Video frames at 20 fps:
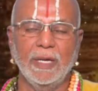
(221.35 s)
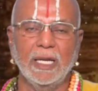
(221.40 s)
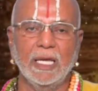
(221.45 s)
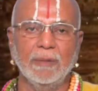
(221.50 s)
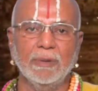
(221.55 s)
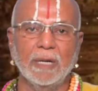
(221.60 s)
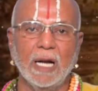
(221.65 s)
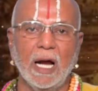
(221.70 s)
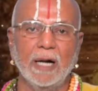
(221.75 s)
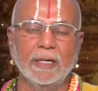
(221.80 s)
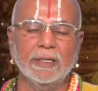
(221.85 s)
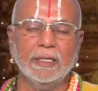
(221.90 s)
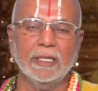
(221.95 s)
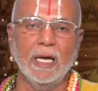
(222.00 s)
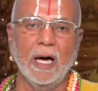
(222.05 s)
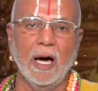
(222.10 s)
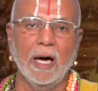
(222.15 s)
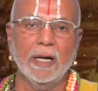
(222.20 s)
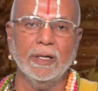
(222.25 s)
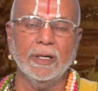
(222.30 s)
பெரிய
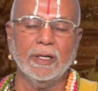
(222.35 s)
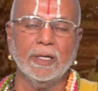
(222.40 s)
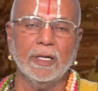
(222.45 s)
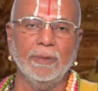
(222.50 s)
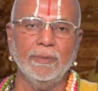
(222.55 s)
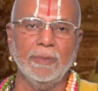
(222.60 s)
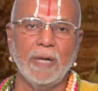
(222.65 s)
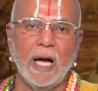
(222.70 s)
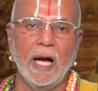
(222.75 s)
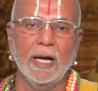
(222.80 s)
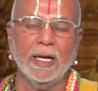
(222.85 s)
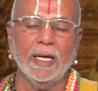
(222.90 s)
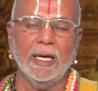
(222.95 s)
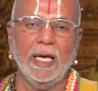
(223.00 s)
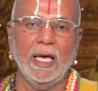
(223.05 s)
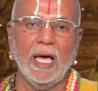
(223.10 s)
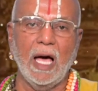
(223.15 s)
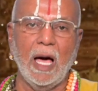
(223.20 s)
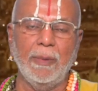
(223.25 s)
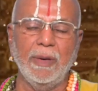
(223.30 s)
பிராட்டியாருக்கும்
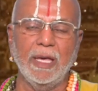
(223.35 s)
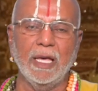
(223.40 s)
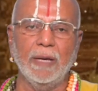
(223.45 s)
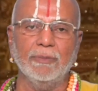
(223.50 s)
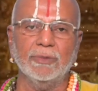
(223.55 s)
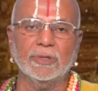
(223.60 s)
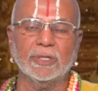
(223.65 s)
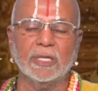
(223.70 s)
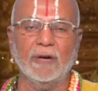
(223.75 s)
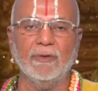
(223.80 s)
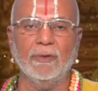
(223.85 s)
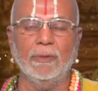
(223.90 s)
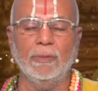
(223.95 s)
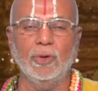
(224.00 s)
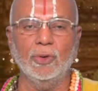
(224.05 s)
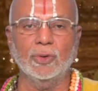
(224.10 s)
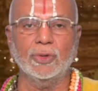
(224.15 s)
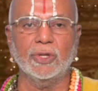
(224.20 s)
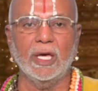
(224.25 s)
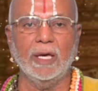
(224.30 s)
அங்கே அபயம்
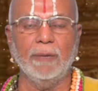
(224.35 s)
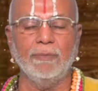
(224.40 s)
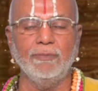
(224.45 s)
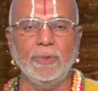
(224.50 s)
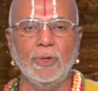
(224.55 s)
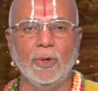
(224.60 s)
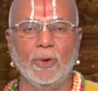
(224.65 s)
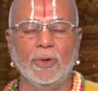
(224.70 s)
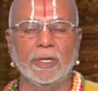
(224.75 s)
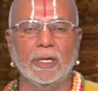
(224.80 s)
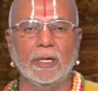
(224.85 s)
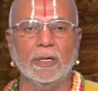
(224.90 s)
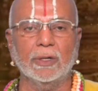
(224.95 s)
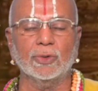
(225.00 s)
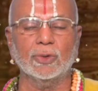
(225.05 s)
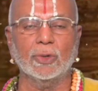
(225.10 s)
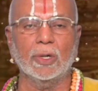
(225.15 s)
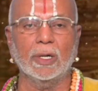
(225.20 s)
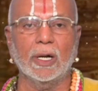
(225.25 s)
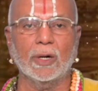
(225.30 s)
சர்வபூதேபியோ
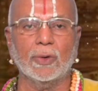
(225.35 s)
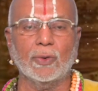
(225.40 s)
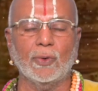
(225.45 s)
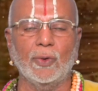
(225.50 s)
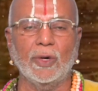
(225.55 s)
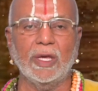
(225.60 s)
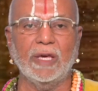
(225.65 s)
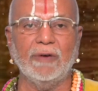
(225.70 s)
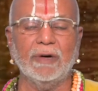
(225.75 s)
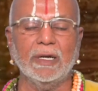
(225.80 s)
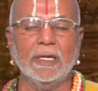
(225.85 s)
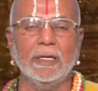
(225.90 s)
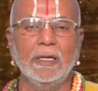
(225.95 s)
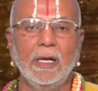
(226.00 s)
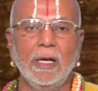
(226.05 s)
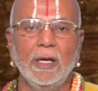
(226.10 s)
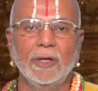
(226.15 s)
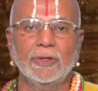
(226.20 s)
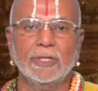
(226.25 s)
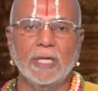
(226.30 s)
என்று சொல்லக்கூடியவர்
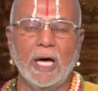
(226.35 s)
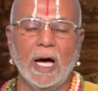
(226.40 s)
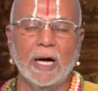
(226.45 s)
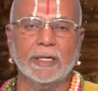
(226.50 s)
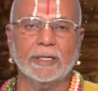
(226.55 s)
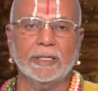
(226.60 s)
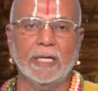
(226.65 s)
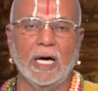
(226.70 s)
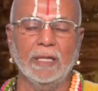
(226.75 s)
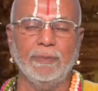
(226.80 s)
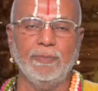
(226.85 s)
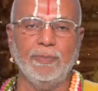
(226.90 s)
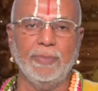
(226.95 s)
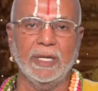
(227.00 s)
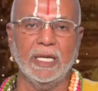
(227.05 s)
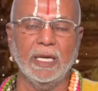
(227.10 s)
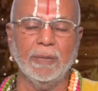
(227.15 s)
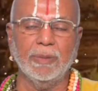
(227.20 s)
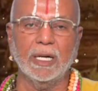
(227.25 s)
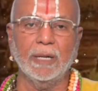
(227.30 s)
சாட்சாத்
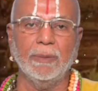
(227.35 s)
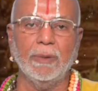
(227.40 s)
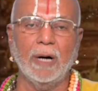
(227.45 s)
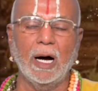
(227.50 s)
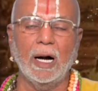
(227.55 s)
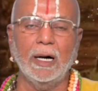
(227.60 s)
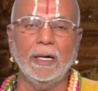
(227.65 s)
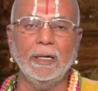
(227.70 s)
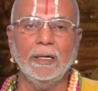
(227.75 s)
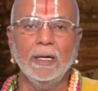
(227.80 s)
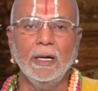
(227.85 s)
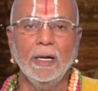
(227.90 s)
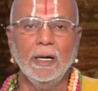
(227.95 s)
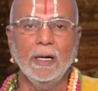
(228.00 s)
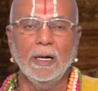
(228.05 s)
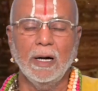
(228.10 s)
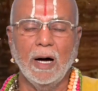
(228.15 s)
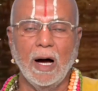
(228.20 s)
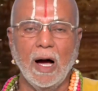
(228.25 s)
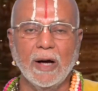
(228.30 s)
பெரிய பெருமாள்
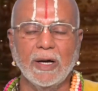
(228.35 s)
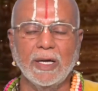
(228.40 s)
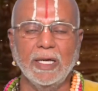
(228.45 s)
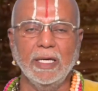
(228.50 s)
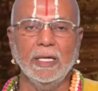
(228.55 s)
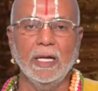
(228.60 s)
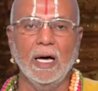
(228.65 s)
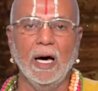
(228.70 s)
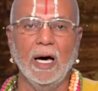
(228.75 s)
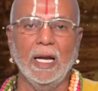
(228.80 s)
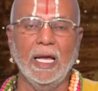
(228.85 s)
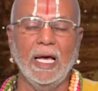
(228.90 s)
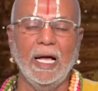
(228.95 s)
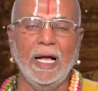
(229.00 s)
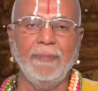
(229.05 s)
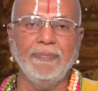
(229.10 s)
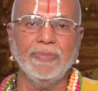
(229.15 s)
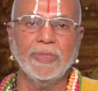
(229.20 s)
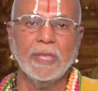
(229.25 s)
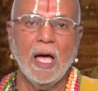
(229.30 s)
ஆகையினால
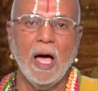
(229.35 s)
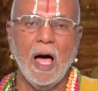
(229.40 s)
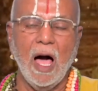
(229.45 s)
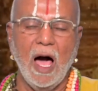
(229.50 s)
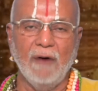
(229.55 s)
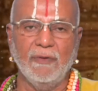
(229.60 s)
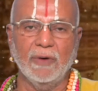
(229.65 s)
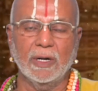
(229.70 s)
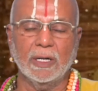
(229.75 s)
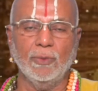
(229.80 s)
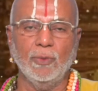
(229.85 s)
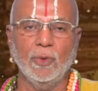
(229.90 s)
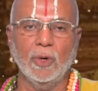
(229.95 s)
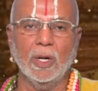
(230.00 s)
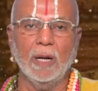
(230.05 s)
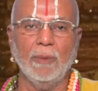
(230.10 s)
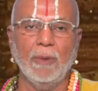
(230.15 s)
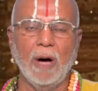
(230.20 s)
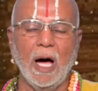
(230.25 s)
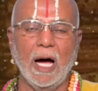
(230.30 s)
அவர்
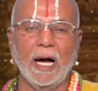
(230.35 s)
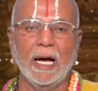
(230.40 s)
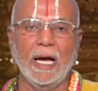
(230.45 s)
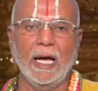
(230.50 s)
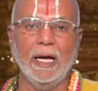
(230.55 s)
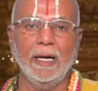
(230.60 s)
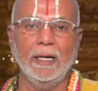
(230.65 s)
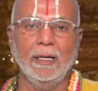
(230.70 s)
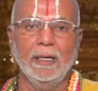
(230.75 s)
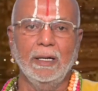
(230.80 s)
மூலமாக